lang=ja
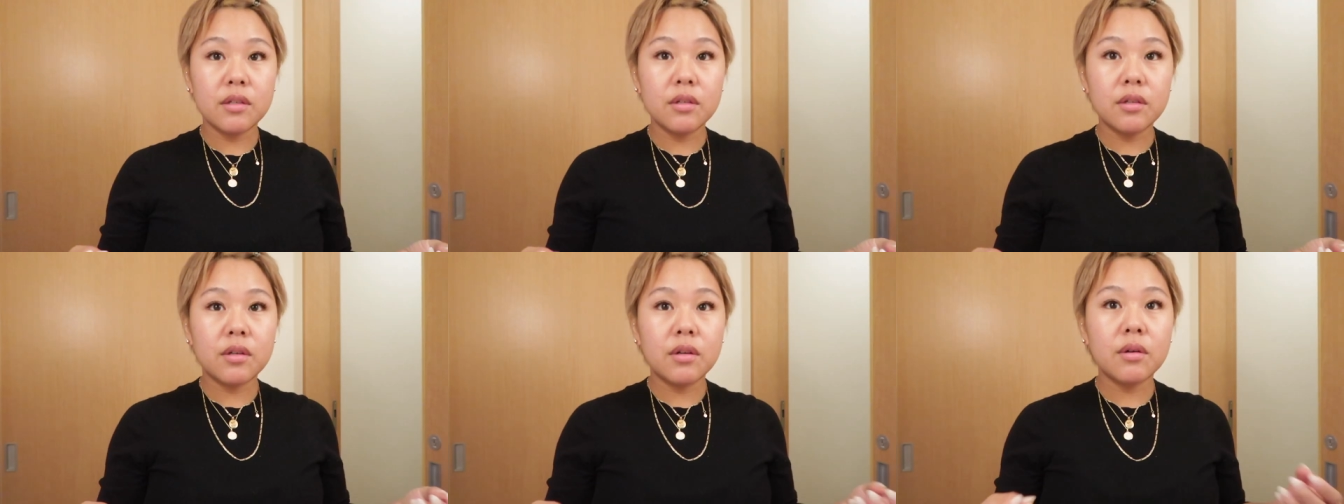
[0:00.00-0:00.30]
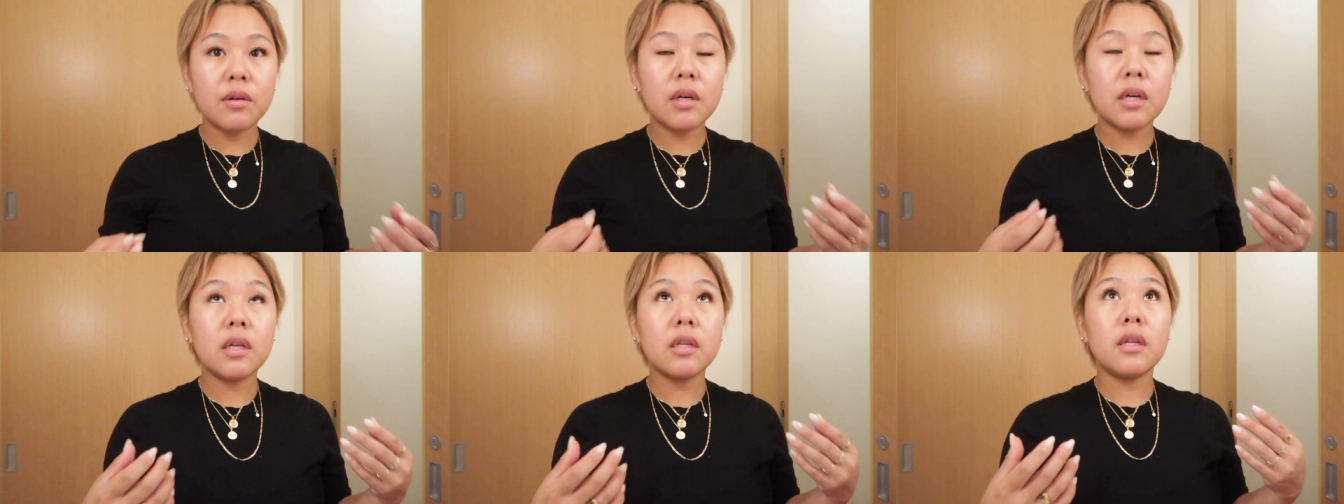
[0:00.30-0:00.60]
空
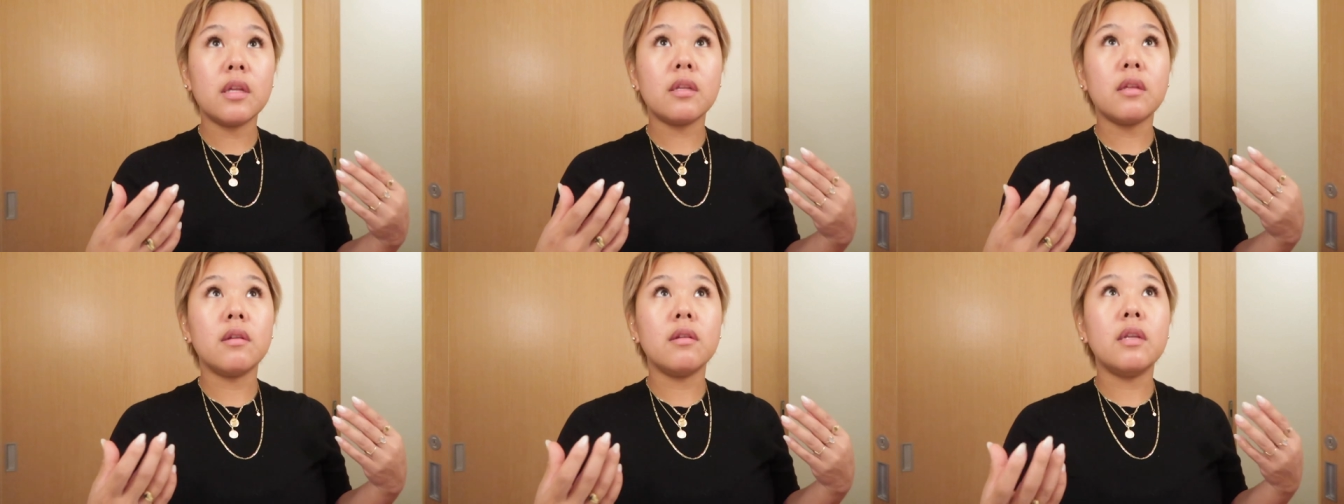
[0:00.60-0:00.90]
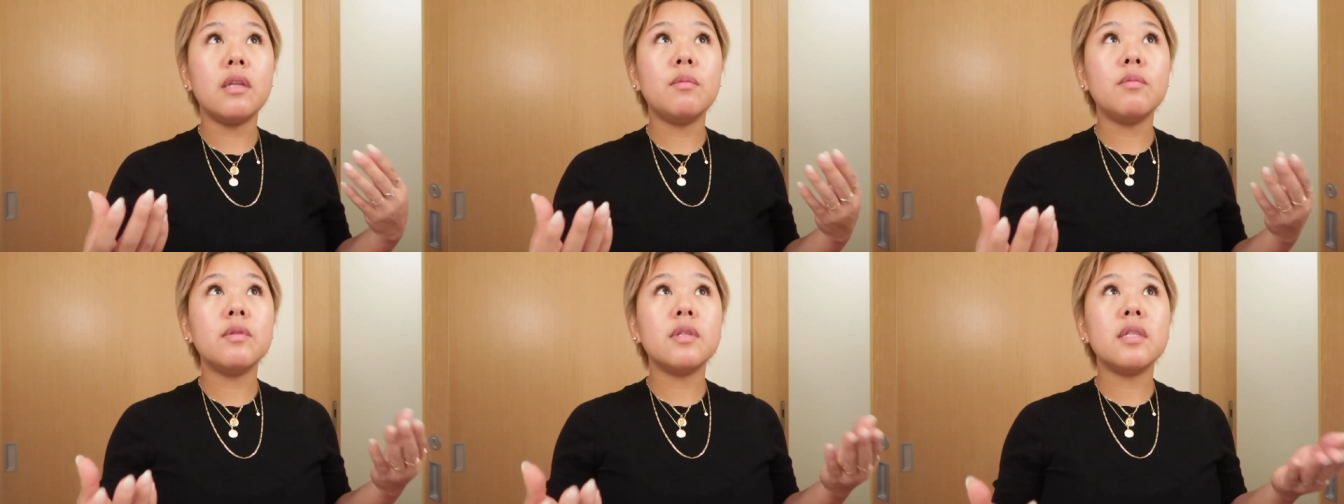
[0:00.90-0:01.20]
港から出てる
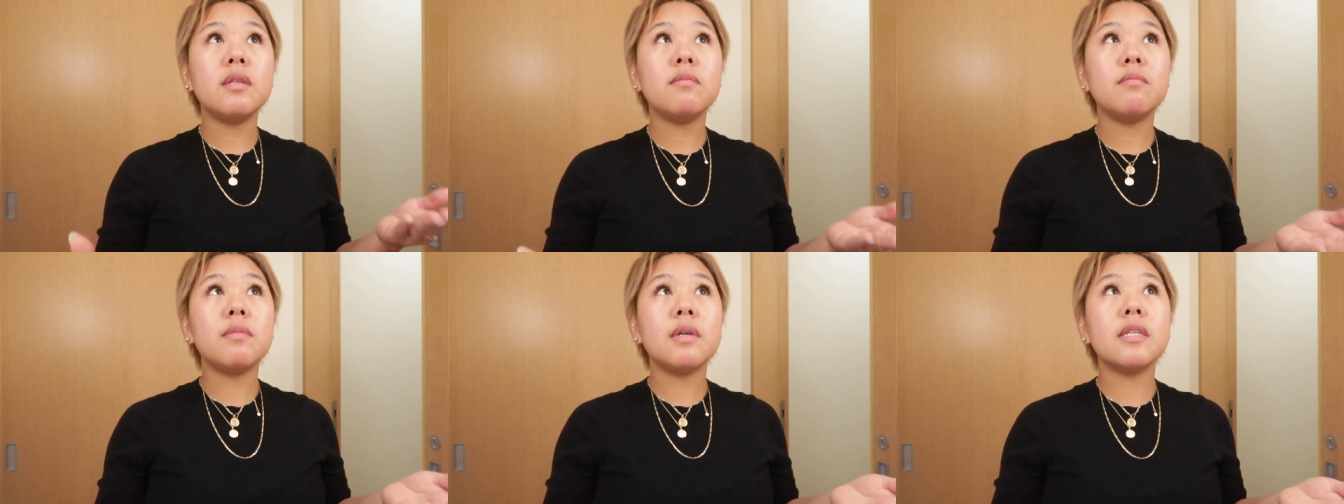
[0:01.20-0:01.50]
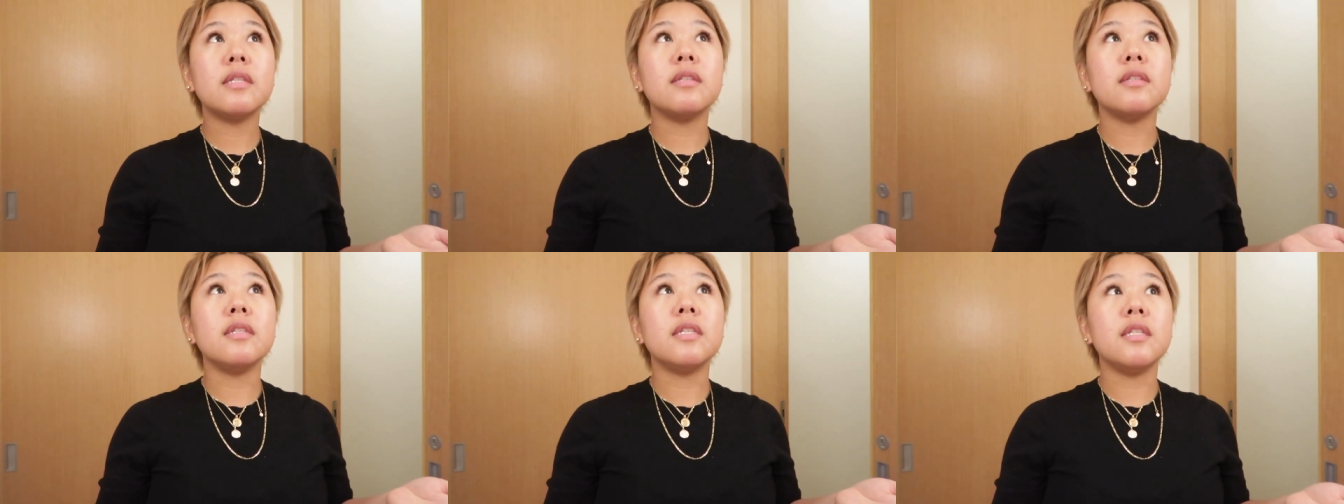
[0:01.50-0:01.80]

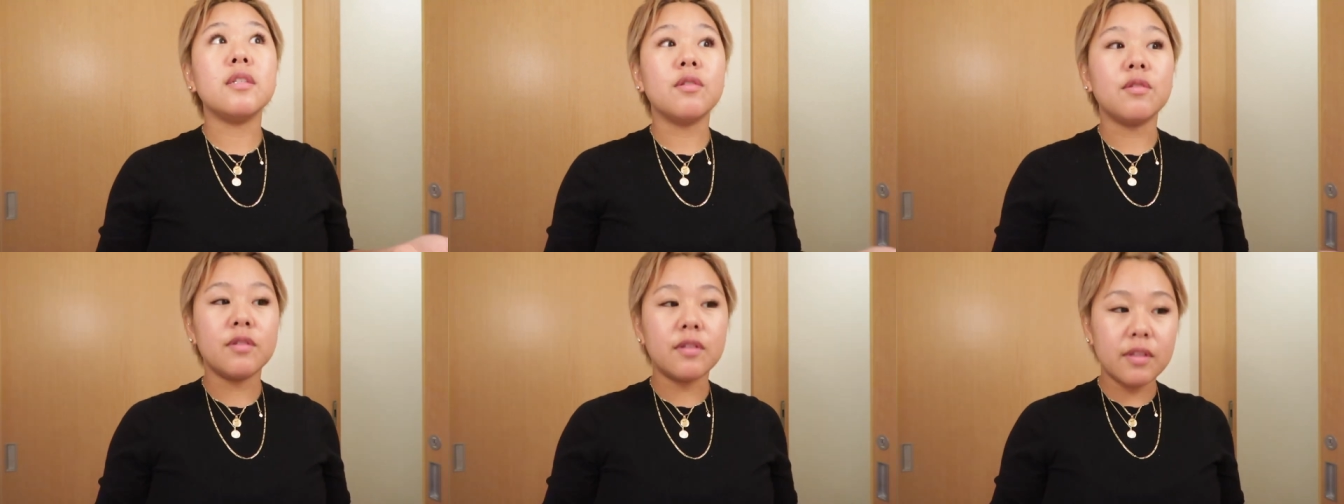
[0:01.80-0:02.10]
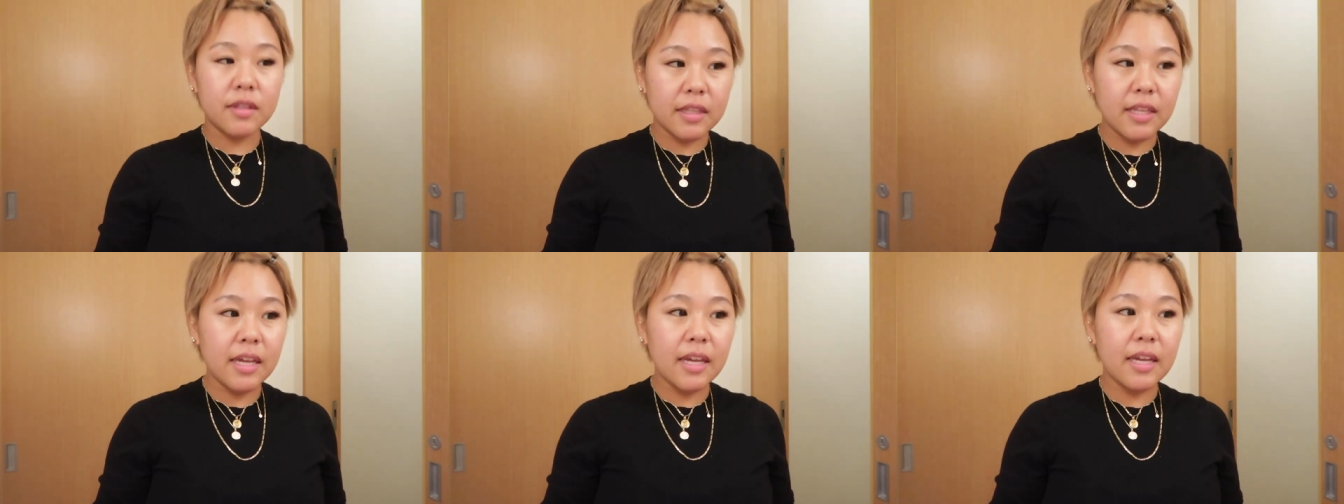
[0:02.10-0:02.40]
リムジンバスに乗っ
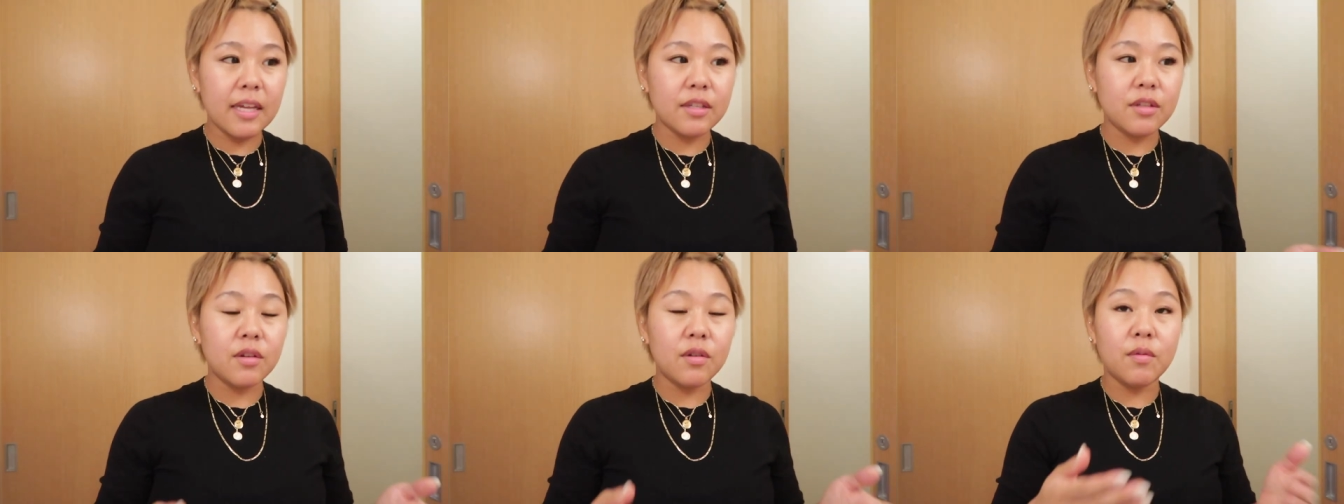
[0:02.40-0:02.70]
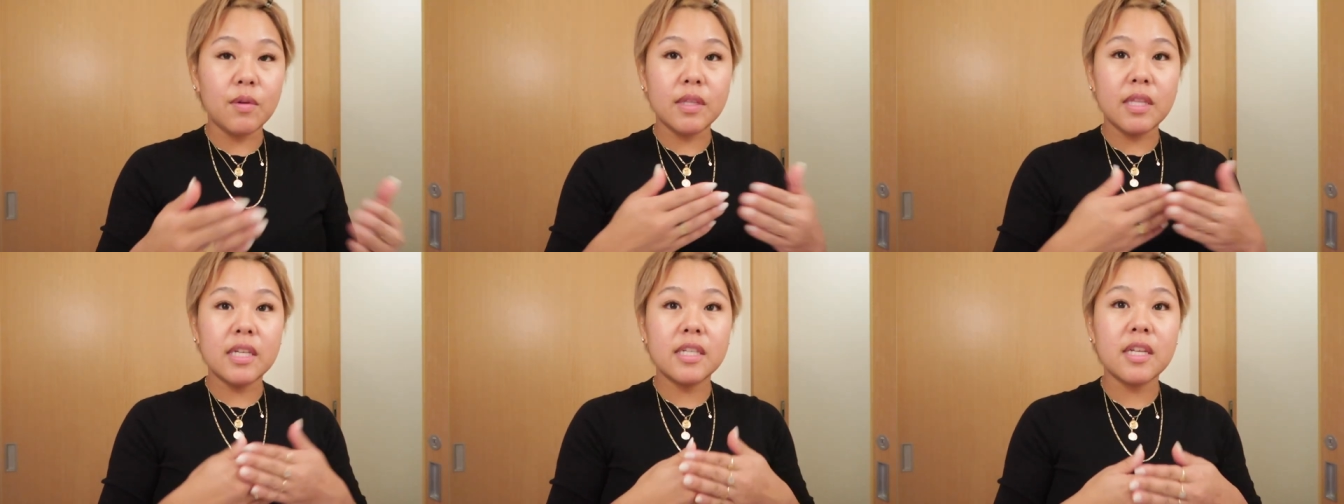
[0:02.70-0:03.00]
てその
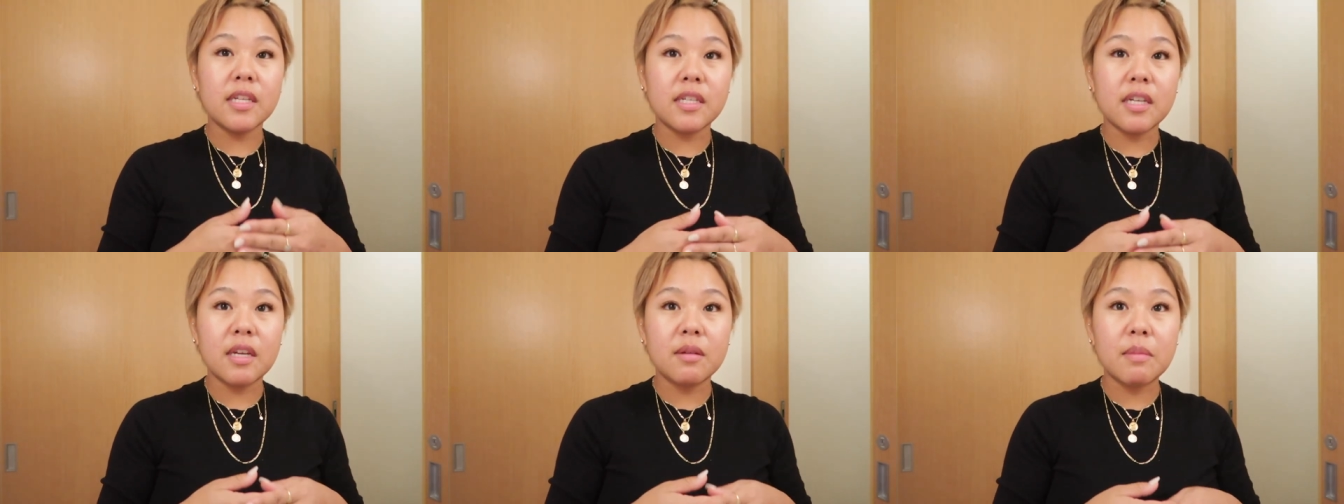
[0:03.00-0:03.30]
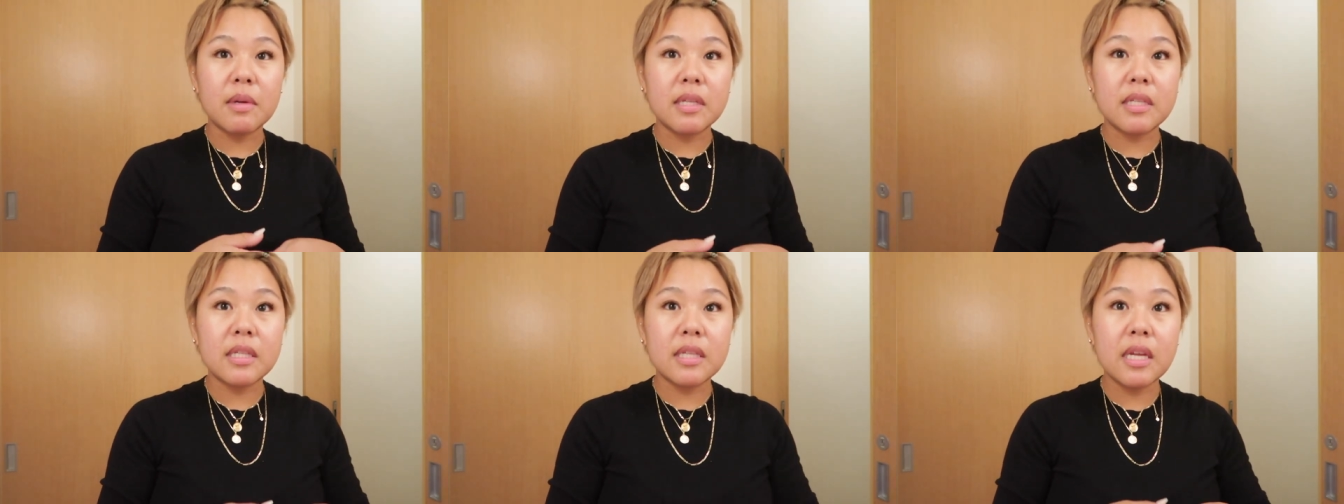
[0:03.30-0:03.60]
私たちが
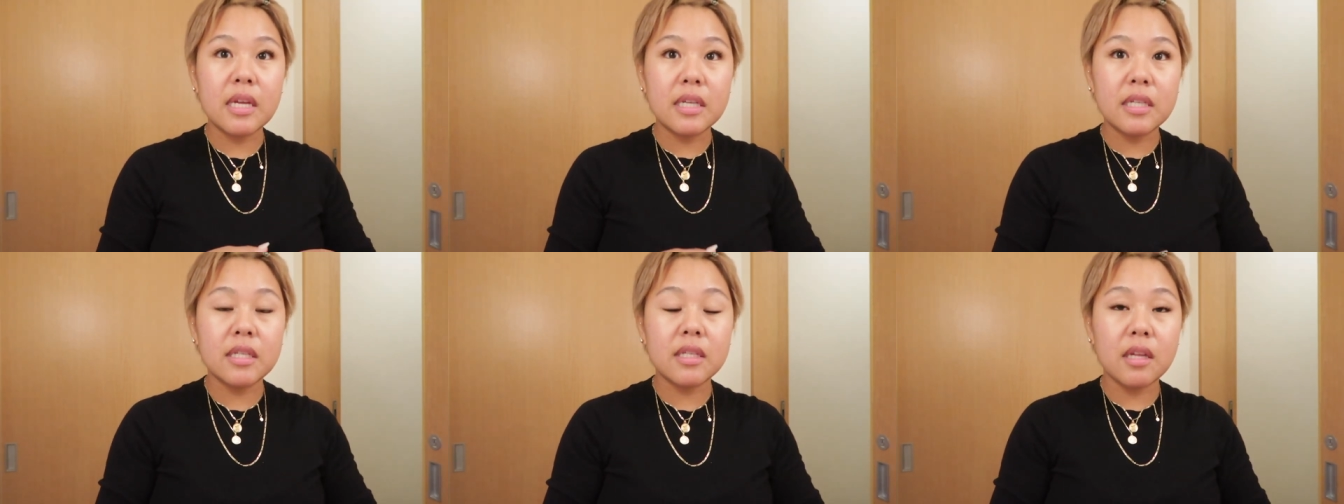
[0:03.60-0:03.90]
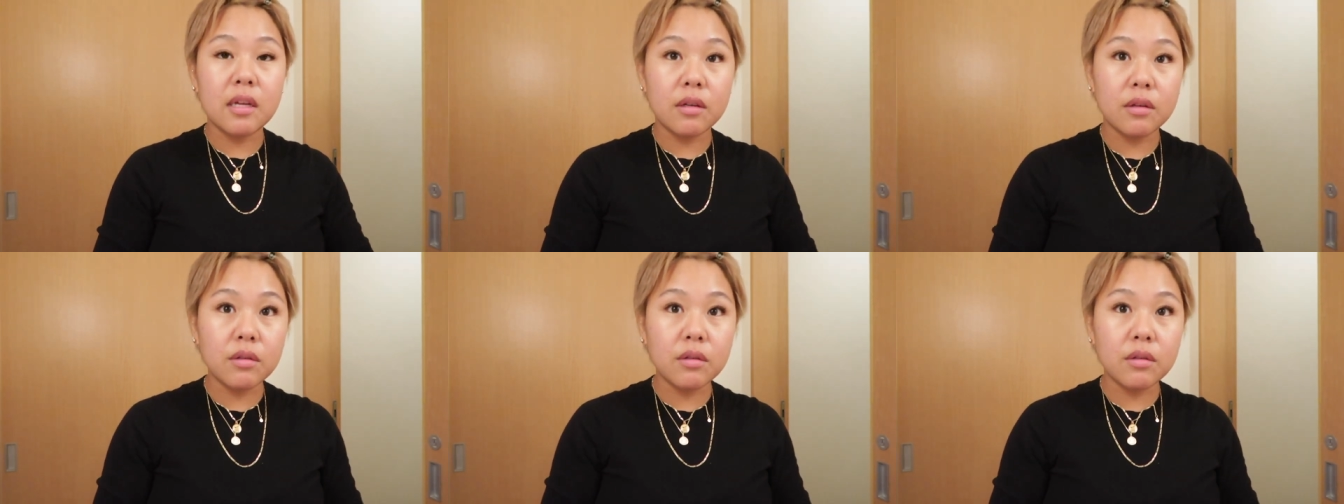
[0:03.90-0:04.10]
今ステイして